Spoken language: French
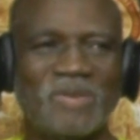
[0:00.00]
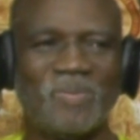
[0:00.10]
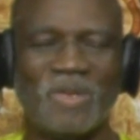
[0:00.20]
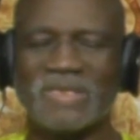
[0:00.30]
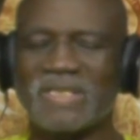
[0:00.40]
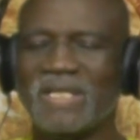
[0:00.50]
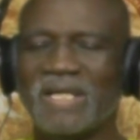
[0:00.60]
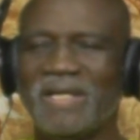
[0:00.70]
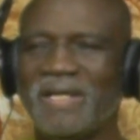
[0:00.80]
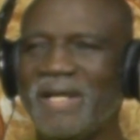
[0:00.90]
je pense qu'il y
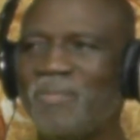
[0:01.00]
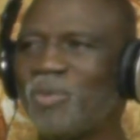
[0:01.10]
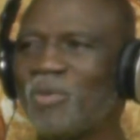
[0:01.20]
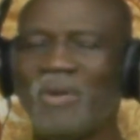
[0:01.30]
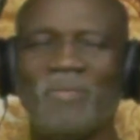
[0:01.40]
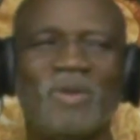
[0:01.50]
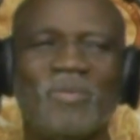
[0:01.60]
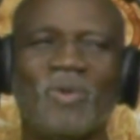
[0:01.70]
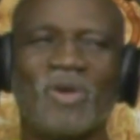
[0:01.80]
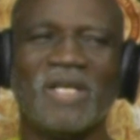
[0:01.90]
a un problème de
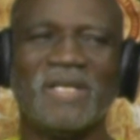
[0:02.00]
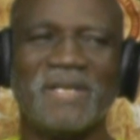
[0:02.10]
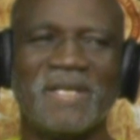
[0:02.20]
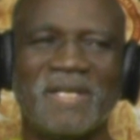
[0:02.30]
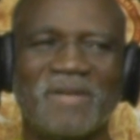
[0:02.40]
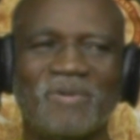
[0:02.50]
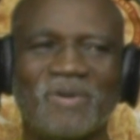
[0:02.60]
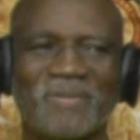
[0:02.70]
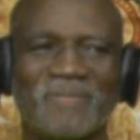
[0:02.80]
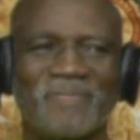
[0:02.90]
moralité
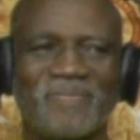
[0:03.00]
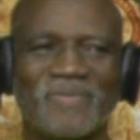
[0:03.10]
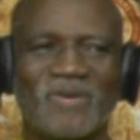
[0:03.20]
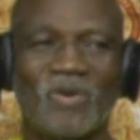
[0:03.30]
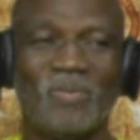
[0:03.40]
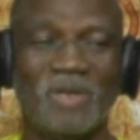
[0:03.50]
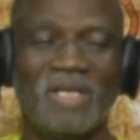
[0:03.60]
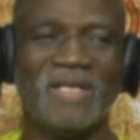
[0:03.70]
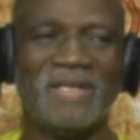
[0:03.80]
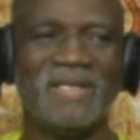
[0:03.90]
d'abord. Comme
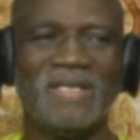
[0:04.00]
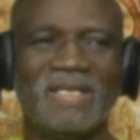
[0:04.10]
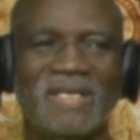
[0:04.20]
il a dit.